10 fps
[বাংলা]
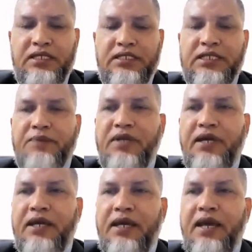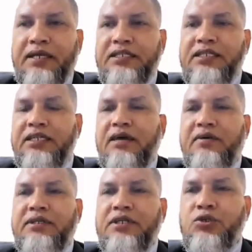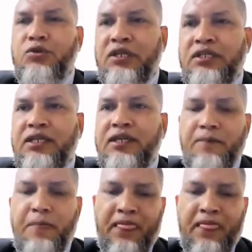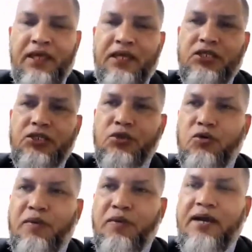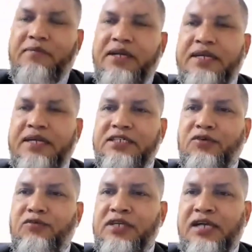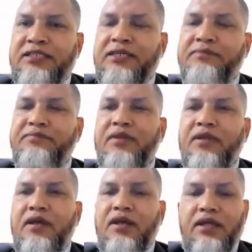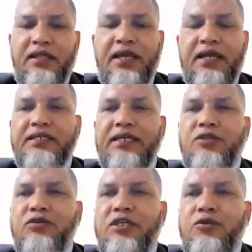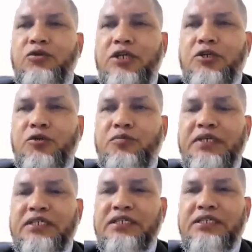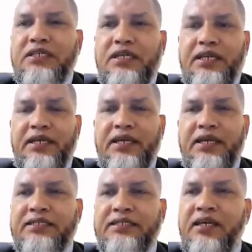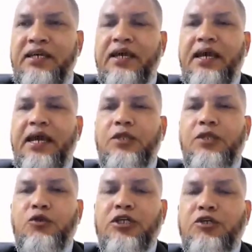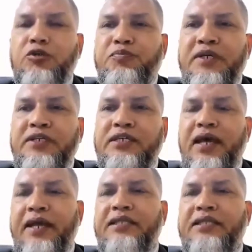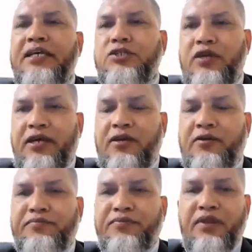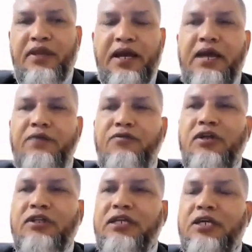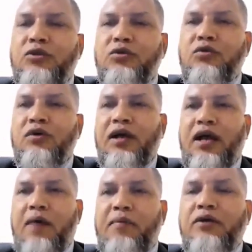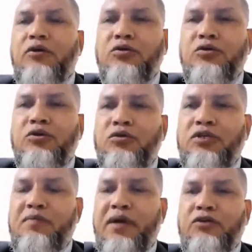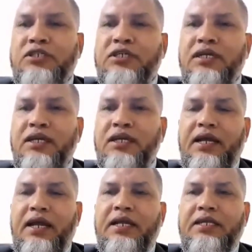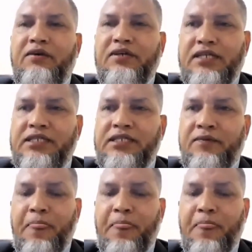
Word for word: সপ্তাহে একটা দিন আমাদের ছুটির দিনে শুক্রবারে আমরা ডিএকশন অফিসে আসতাম দেখা যাইত যে দুইটা টুথপেস্ট নিয়ে গেছি এই দুইটা টুথপেস্ট একদিনেই চলে গেল এর পরের দিন কিন্তু আবার নতুন নতুন ডিমান্ড হচ্ছে এটা দেওয়া যাচ্ছে না